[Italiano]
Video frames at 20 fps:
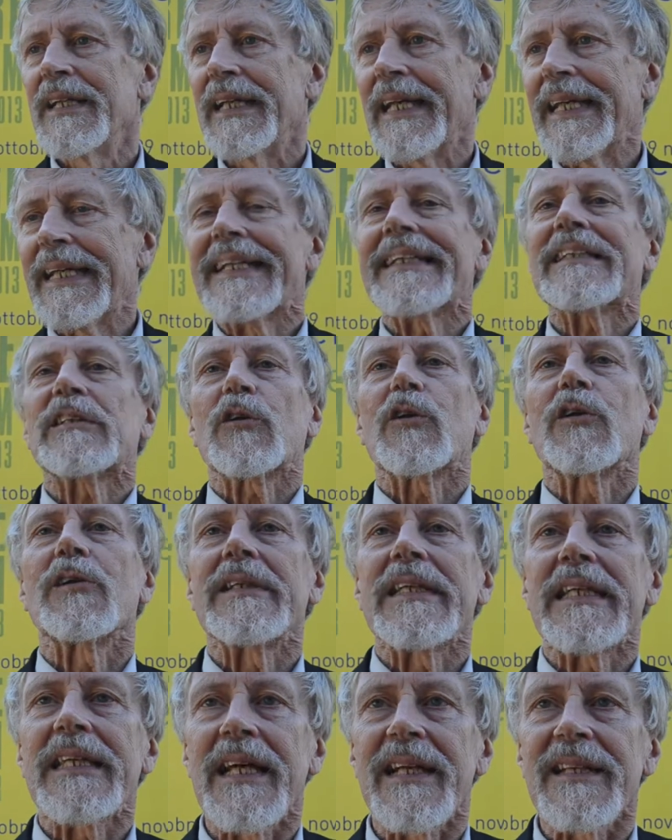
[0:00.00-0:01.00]

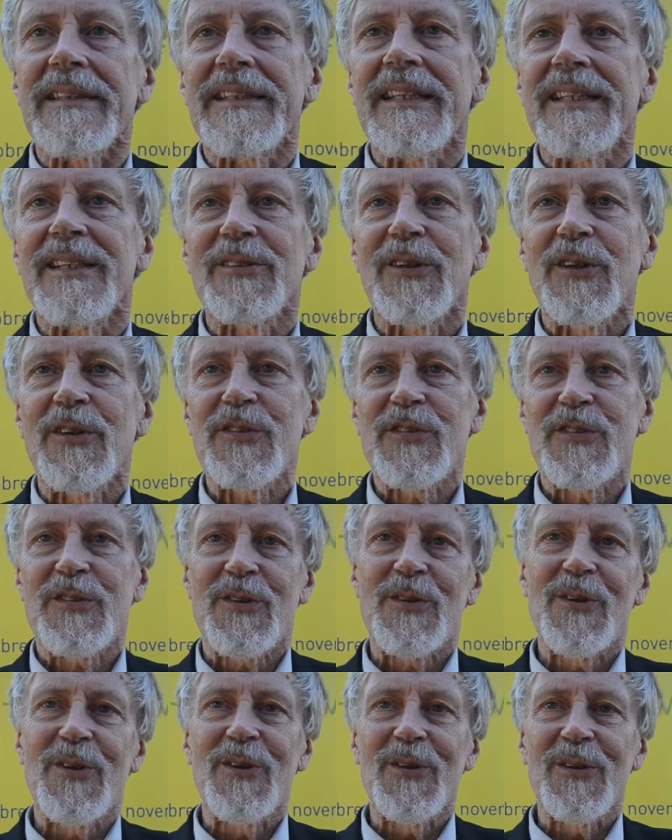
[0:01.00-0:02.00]
elettronica del
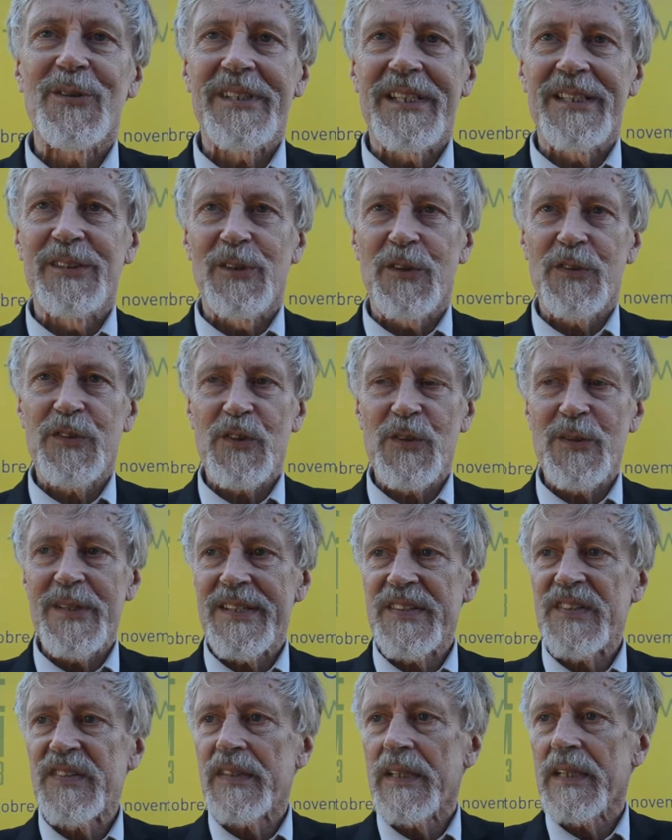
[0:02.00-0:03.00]
nostro, del nostro
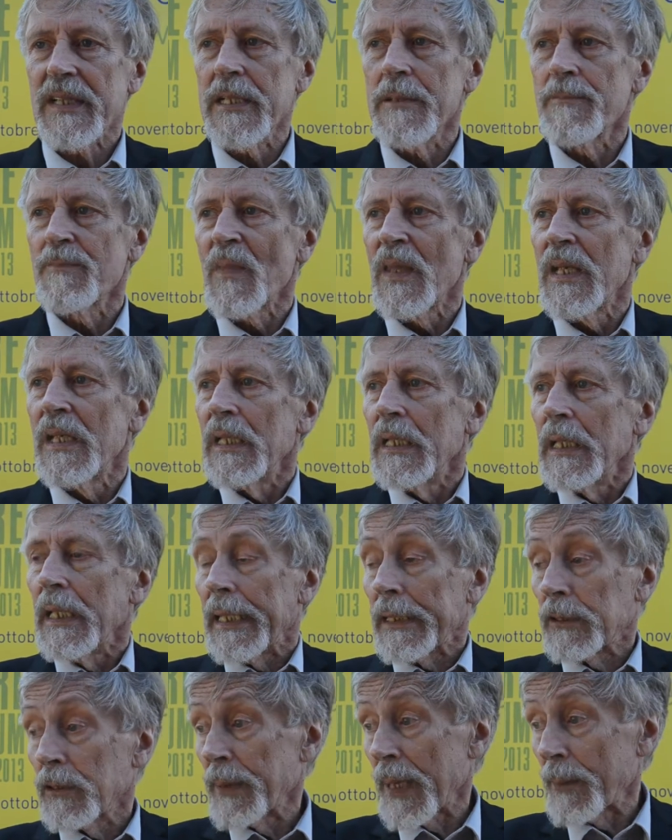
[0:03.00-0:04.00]
essere
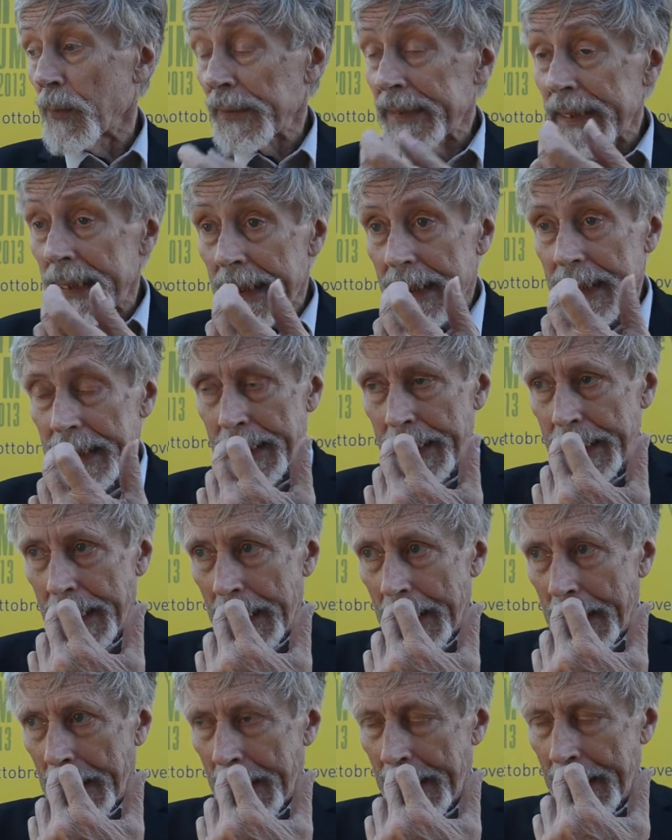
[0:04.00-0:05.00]
e dobbiamo dire
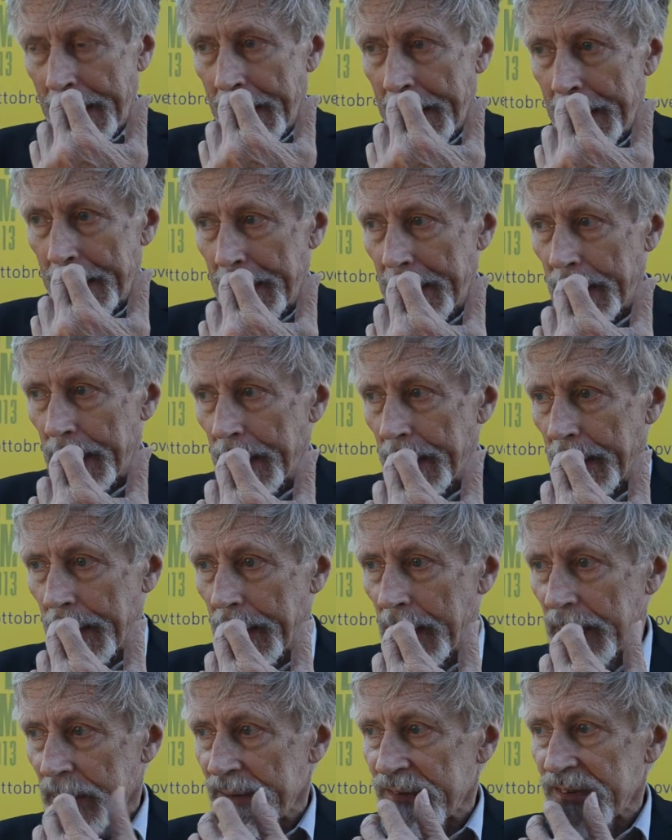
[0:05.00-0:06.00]
anche che
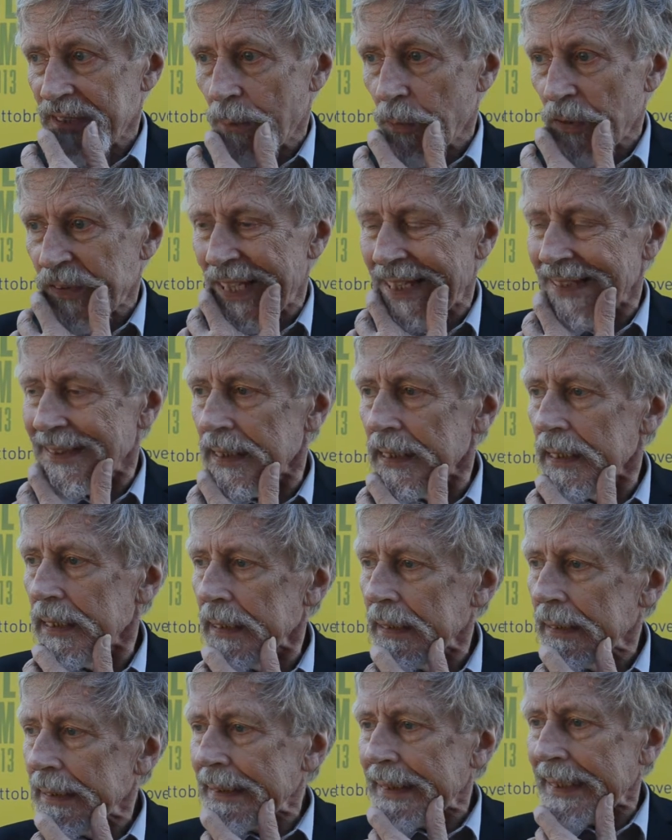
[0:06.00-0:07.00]
eh, siamo stati
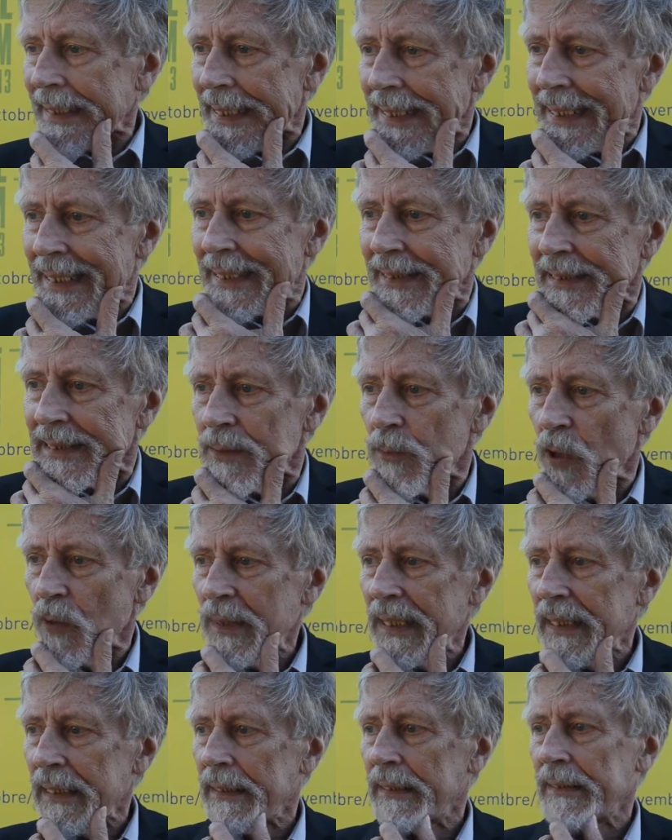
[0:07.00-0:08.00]
in tre grandi
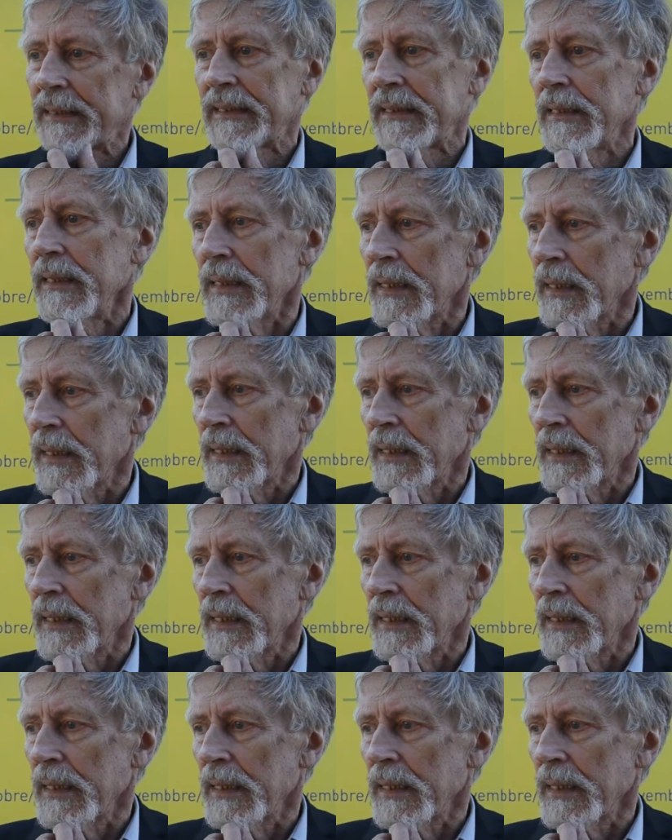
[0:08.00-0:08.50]
momenti